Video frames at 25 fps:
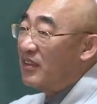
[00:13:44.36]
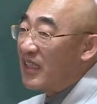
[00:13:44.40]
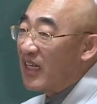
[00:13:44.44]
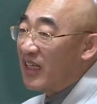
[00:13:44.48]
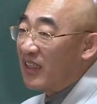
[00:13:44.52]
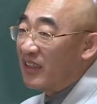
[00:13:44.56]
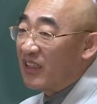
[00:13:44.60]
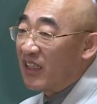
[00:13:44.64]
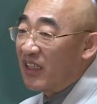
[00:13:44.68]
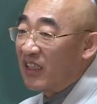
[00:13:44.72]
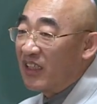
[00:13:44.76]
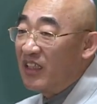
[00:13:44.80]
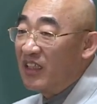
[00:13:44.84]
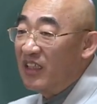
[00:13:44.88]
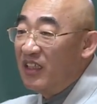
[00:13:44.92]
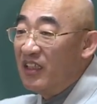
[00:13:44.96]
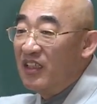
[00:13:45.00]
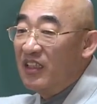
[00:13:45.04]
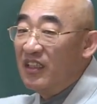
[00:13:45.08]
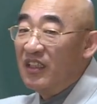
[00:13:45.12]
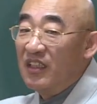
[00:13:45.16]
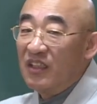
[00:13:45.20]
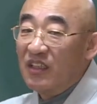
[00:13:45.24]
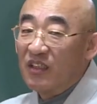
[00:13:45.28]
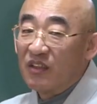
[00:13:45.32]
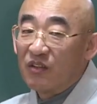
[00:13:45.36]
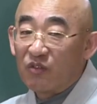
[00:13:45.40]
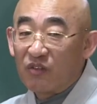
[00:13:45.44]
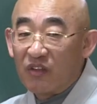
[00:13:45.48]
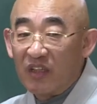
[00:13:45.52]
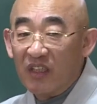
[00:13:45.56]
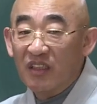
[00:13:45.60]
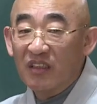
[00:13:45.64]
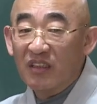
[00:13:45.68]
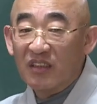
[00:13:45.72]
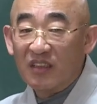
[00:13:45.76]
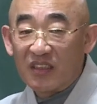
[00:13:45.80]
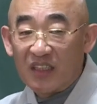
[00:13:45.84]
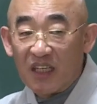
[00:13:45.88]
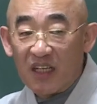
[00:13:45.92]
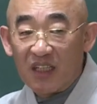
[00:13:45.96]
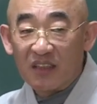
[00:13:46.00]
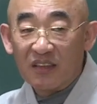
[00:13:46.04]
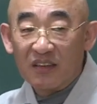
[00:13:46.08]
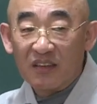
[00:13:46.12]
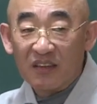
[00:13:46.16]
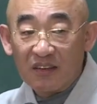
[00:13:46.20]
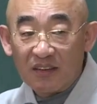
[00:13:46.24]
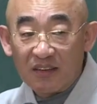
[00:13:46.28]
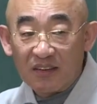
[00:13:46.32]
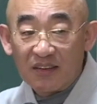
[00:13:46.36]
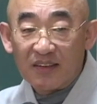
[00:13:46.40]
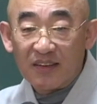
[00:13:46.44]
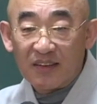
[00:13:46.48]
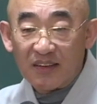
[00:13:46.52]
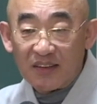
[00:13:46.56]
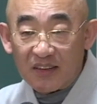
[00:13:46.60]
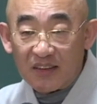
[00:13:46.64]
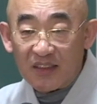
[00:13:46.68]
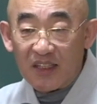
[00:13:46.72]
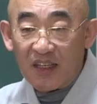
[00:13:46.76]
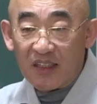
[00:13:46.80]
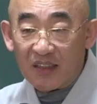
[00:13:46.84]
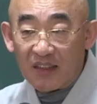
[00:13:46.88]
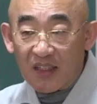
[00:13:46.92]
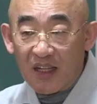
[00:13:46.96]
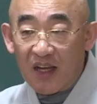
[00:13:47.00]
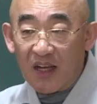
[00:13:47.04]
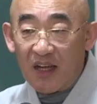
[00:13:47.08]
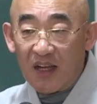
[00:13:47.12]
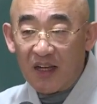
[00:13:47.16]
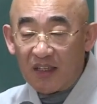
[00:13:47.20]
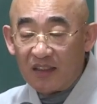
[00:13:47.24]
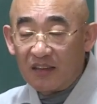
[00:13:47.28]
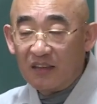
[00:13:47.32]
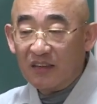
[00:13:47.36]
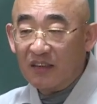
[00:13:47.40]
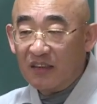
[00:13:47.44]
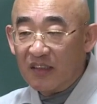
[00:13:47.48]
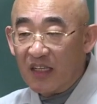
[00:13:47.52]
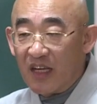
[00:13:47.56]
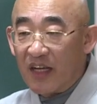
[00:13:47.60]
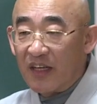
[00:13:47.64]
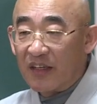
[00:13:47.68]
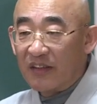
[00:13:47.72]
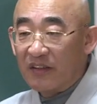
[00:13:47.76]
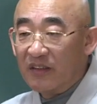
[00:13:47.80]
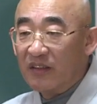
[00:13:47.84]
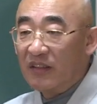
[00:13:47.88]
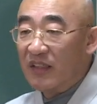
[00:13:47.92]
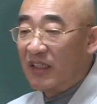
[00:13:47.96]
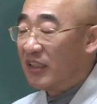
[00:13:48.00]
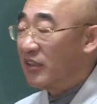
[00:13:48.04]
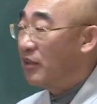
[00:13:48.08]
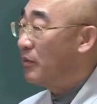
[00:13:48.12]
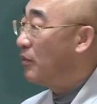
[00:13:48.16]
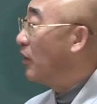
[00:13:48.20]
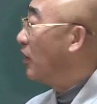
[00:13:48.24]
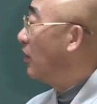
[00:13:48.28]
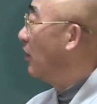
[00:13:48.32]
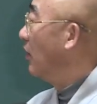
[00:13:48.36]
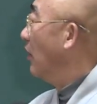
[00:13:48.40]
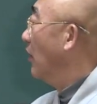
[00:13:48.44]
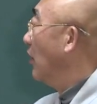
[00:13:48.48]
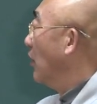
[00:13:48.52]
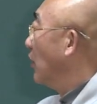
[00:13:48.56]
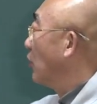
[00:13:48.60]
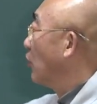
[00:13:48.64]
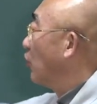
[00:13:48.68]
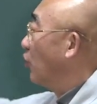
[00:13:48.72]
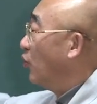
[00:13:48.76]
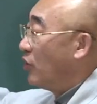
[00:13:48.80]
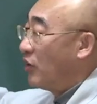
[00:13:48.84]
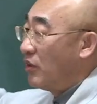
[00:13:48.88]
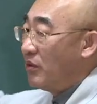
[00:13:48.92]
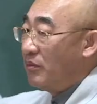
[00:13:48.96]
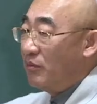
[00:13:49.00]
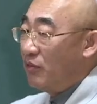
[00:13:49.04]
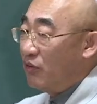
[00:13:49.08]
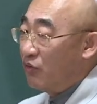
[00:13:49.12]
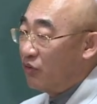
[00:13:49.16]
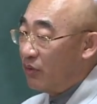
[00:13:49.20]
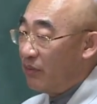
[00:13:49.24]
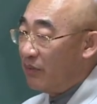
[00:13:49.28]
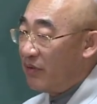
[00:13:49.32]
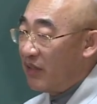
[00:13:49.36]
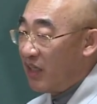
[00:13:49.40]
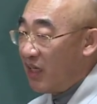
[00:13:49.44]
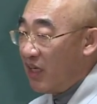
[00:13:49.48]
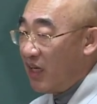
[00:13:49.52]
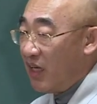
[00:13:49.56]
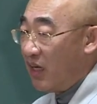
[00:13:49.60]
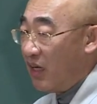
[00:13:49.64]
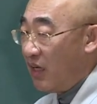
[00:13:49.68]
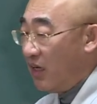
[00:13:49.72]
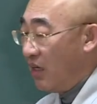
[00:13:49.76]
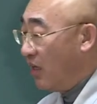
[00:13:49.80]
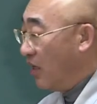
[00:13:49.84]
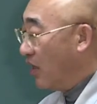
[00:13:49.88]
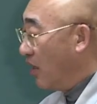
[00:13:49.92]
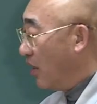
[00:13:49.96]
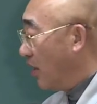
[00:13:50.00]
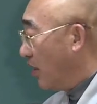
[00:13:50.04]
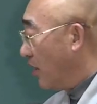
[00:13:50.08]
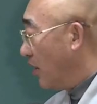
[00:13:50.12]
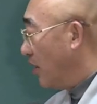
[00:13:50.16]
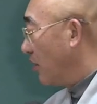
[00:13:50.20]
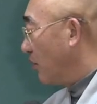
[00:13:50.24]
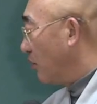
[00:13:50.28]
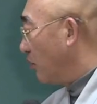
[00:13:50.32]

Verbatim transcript: 상당히 괜찮은 때다 하는 이야기. 하지만 조심은 좀 해야 아,